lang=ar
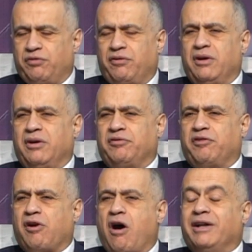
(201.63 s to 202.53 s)

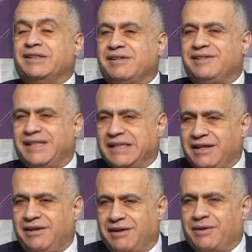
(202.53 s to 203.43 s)
والفرائض
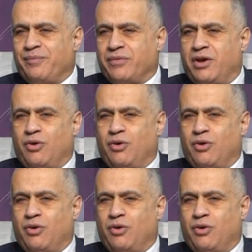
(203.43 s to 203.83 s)
الدينية